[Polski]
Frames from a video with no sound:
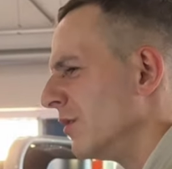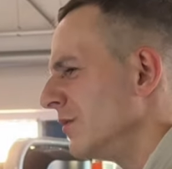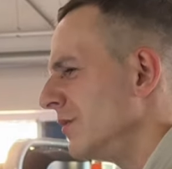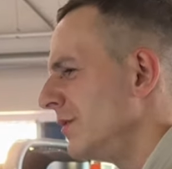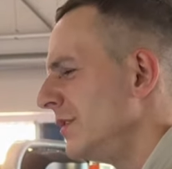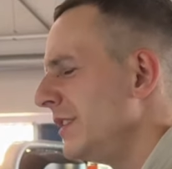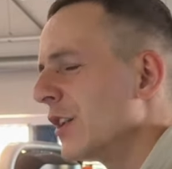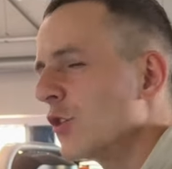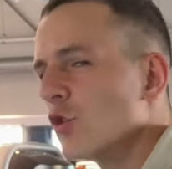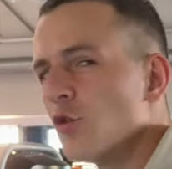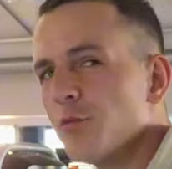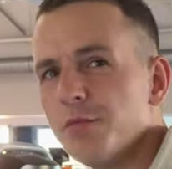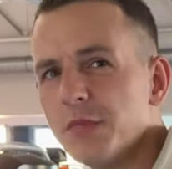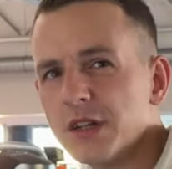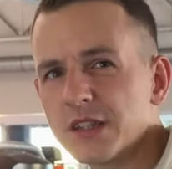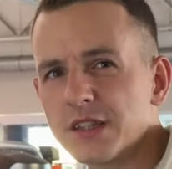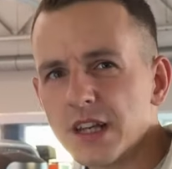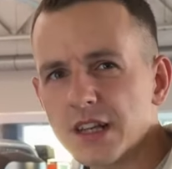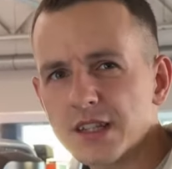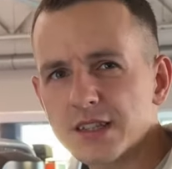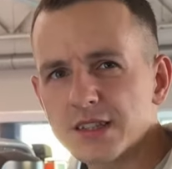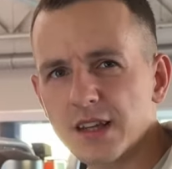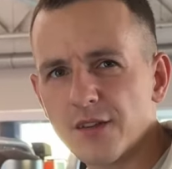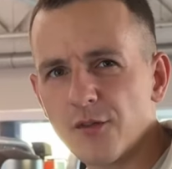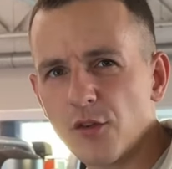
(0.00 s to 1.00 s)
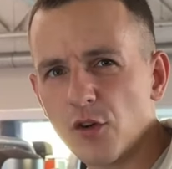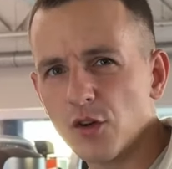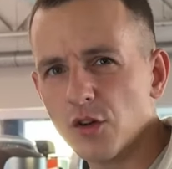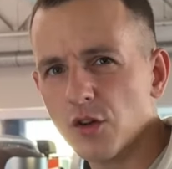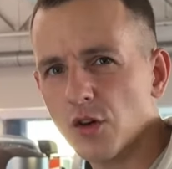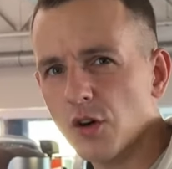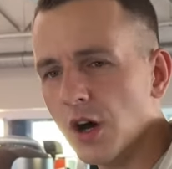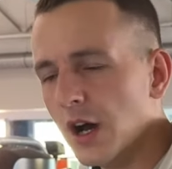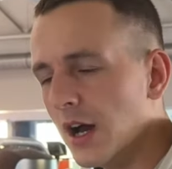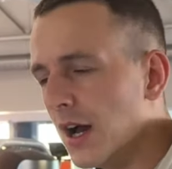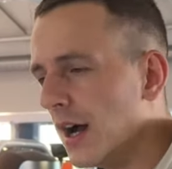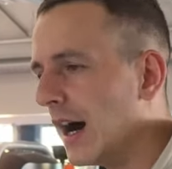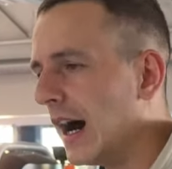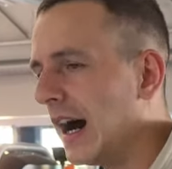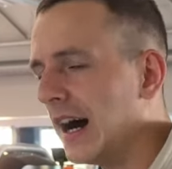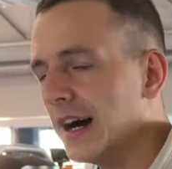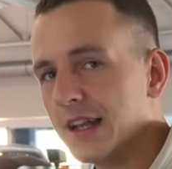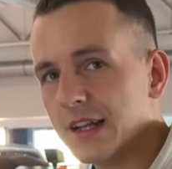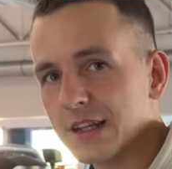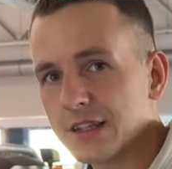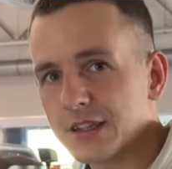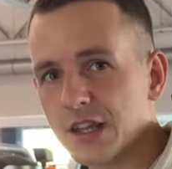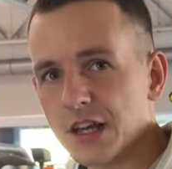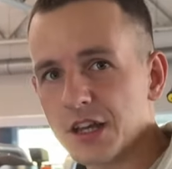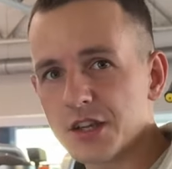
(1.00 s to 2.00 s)
Nie róbmy też za wolno,
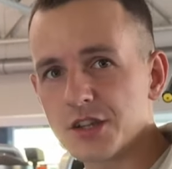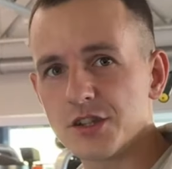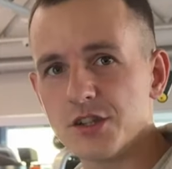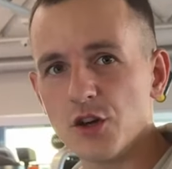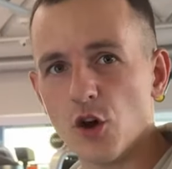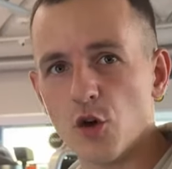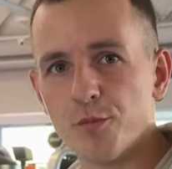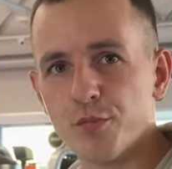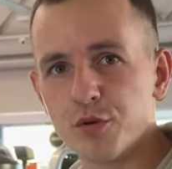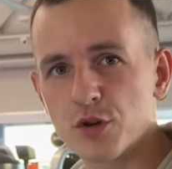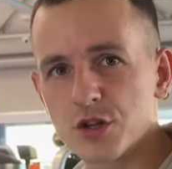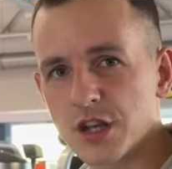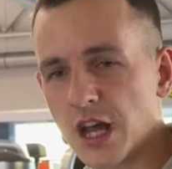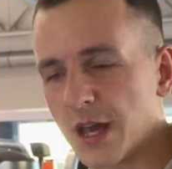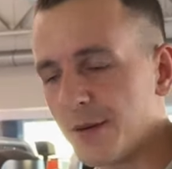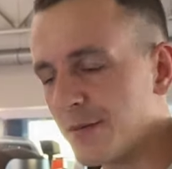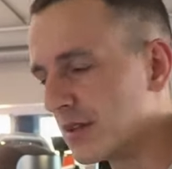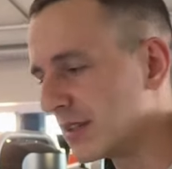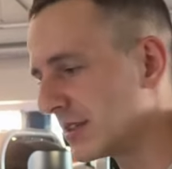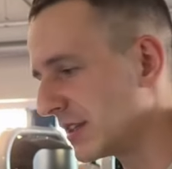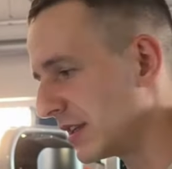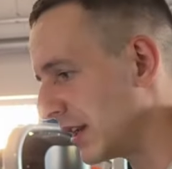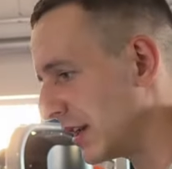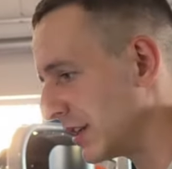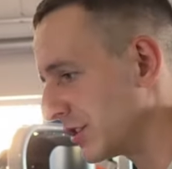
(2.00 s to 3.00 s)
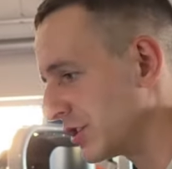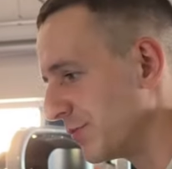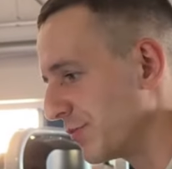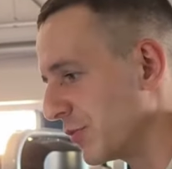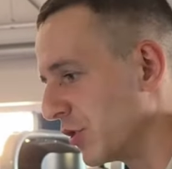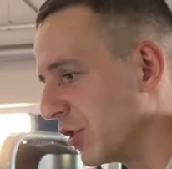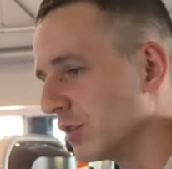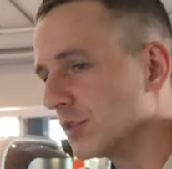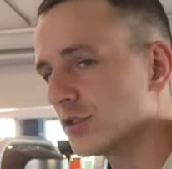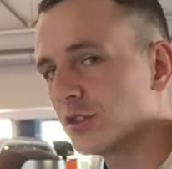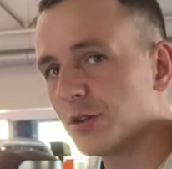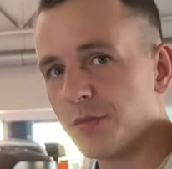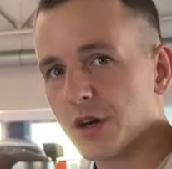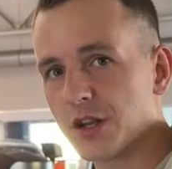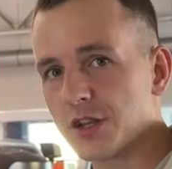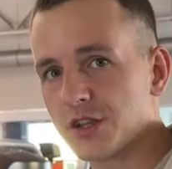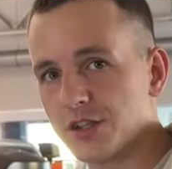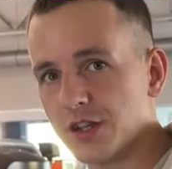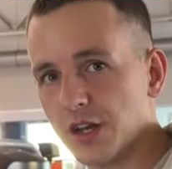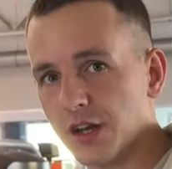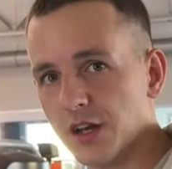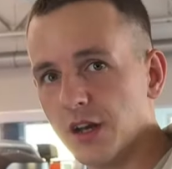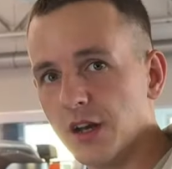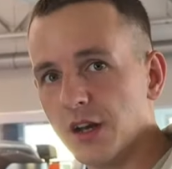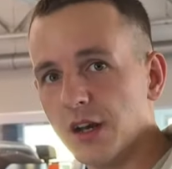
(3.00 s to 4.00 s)
ale też nie opuszczajmy za szybko.
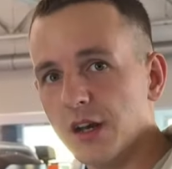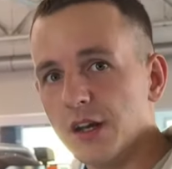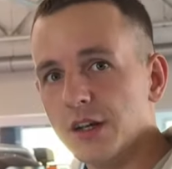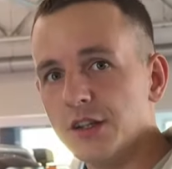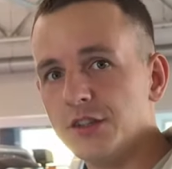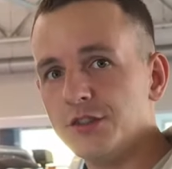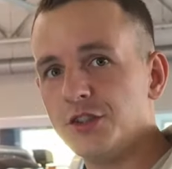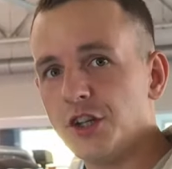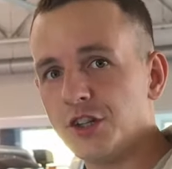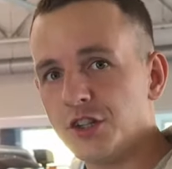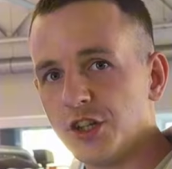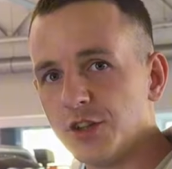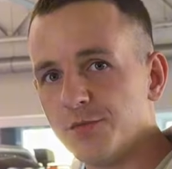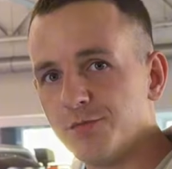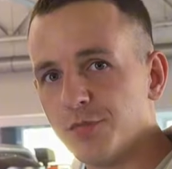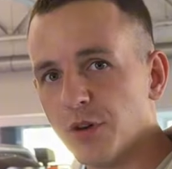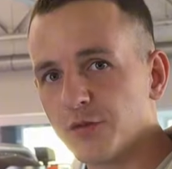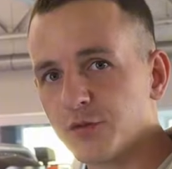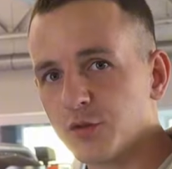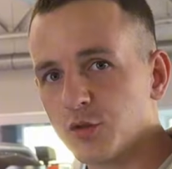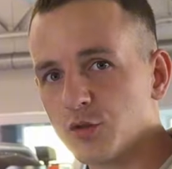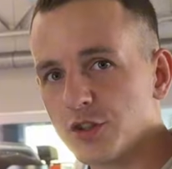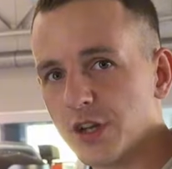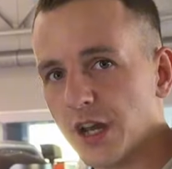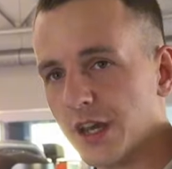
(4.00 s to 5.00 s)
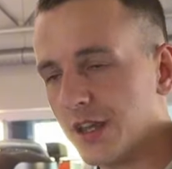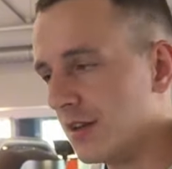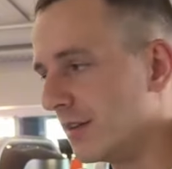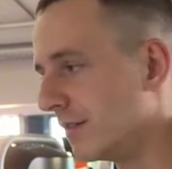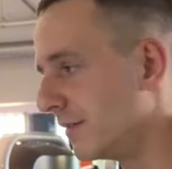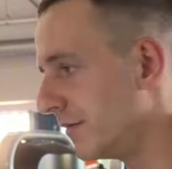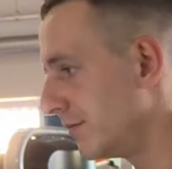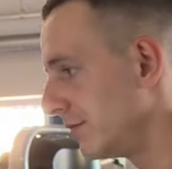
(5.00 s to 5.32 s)
Zobaczcie, 10 powtórzeń